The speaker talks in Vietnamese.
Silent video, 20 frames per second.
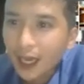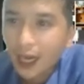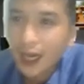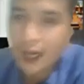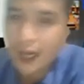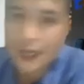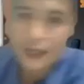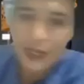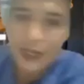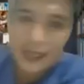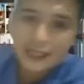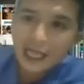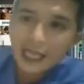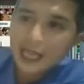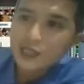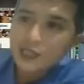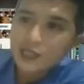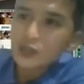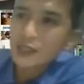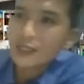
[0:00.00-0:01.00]
Đó, để
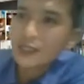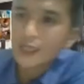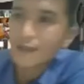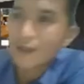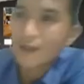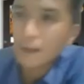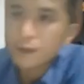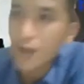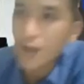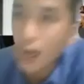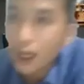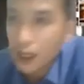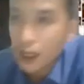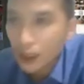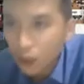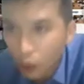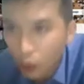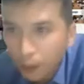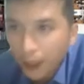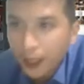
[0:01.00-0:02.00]
sản xuất những sản phẩm chất
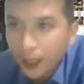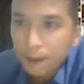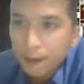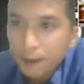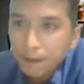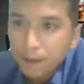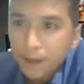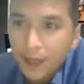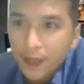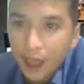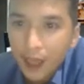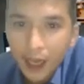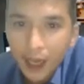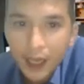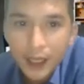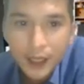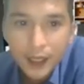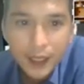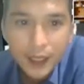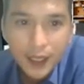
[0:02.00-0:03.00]
lượng của Mỹ.
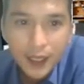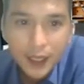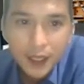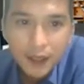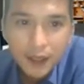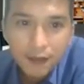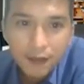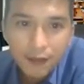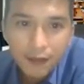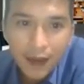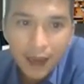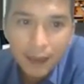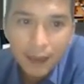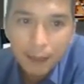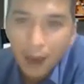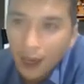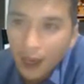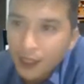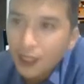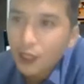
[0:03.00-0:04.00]
Đó. Và
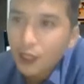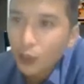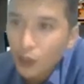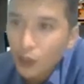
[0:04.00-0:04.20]
mở